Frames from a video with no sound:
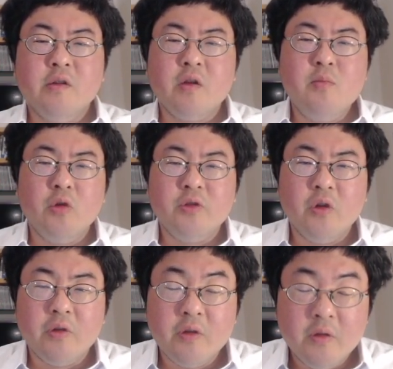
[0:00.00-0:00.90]

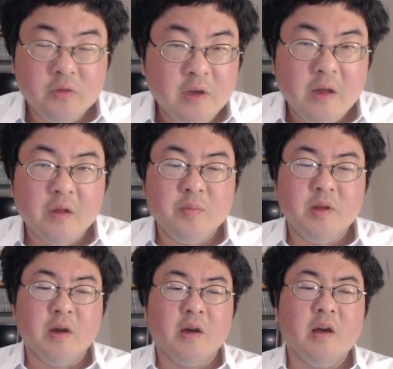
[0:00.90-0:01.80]

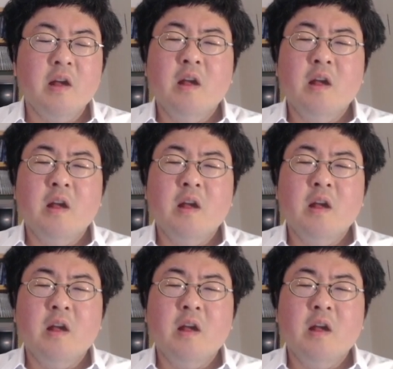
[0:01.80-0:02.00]
설명드리겠습니다.